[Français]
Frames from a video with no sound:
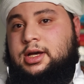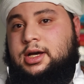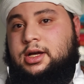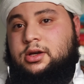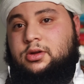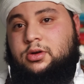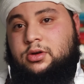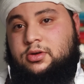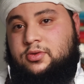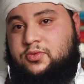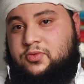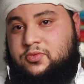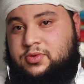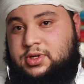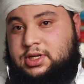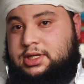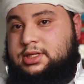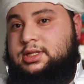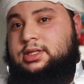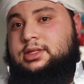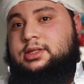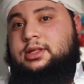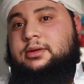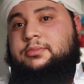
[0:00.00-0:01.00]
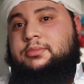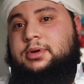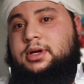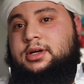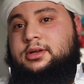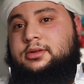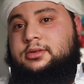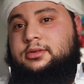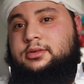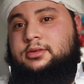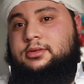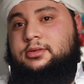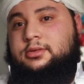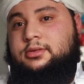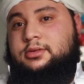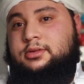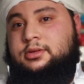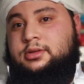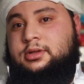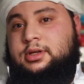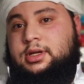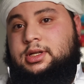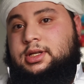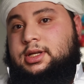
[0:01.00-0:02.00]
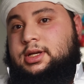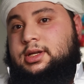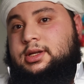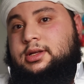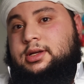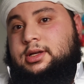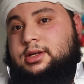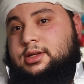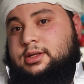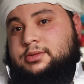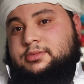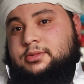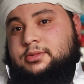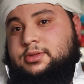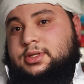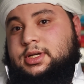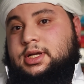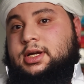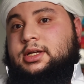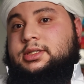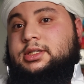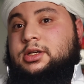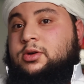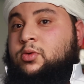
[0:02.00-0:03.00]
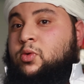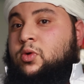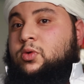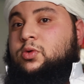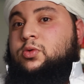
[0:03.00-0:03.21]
alors que vous n'existez pas. Allah, Allah a dit